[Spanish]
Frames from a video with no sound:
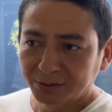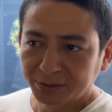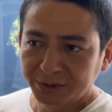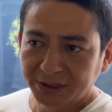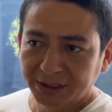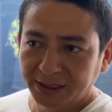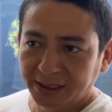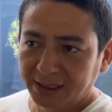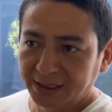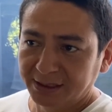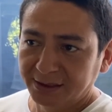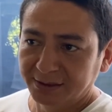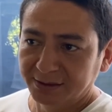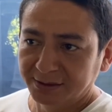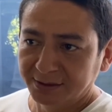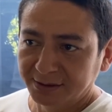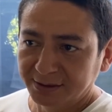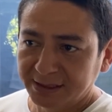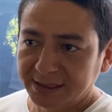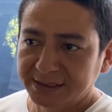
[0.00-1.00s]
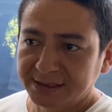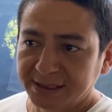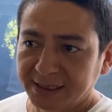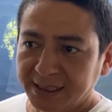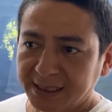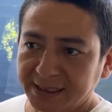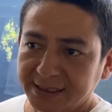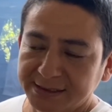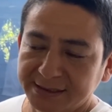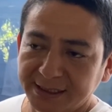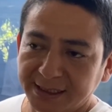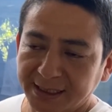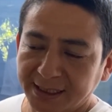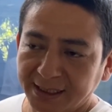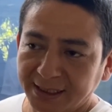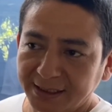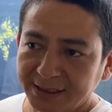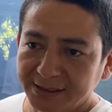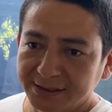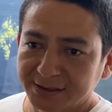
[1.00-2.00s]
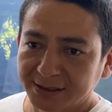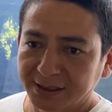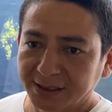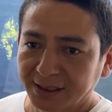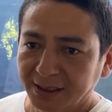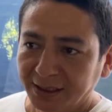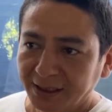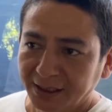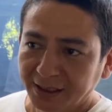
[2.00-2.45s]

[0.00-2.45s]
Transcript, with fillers: comunidad desea que se realice.